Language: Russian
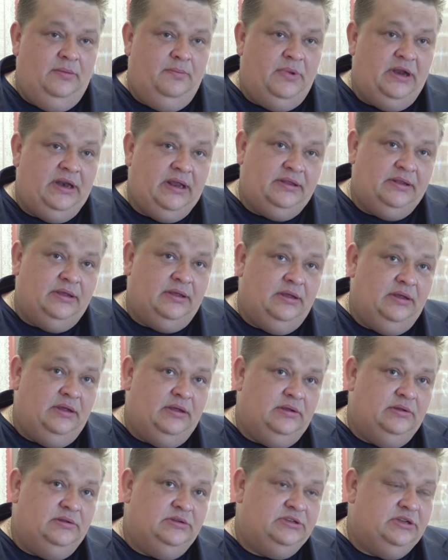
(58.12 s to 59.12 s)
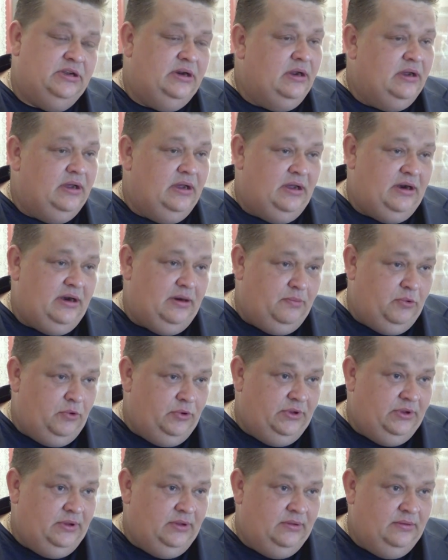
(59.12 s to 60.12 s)
порядка 40
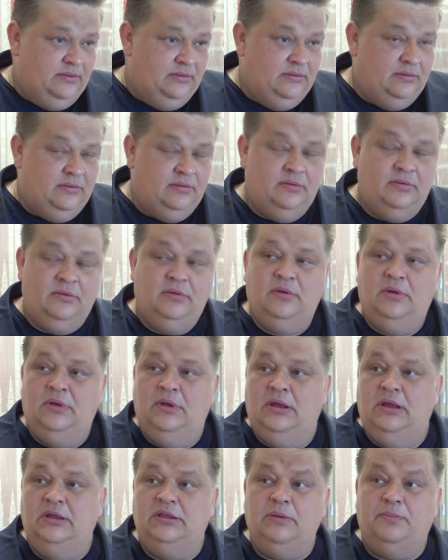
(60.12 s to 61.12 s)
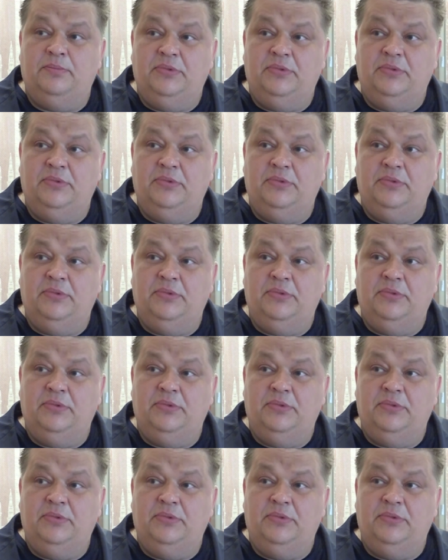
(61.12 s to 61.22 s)
работ. Это